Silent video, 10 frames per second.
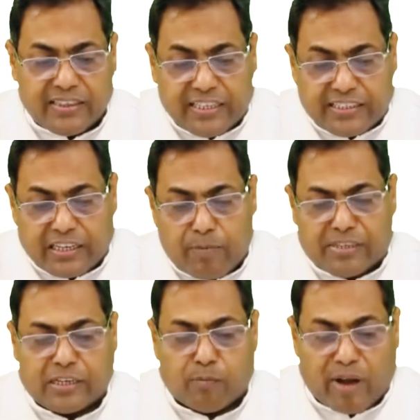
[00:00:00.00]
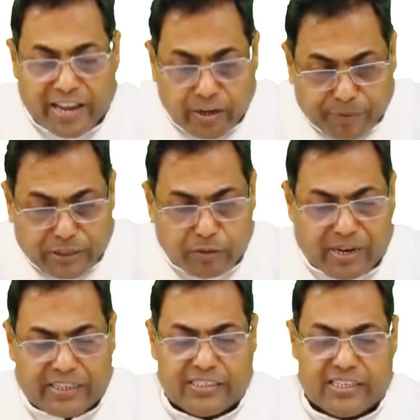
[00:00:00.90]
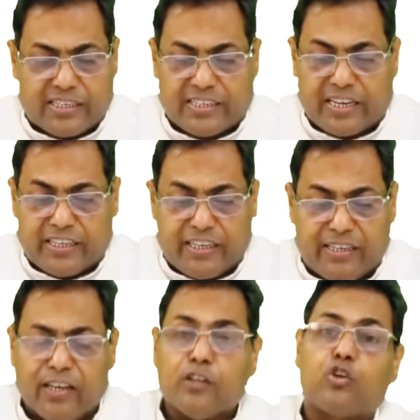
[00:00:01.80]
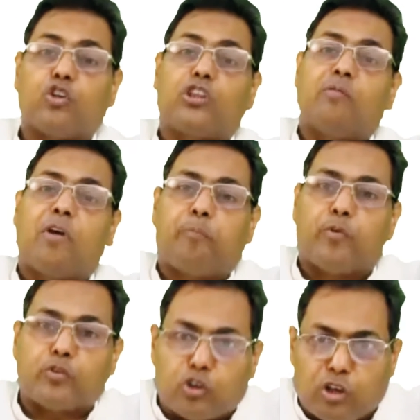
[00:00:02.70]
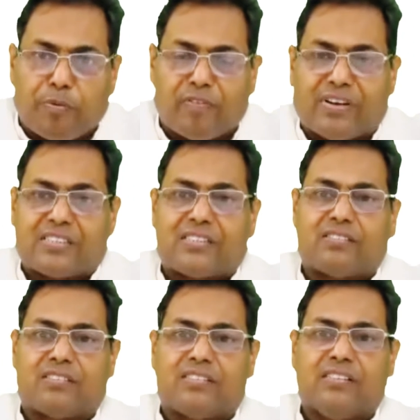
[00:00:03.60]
तीसरे में सामायिक प्रतिमा की चर्चा की चौथे में पोषोदपवास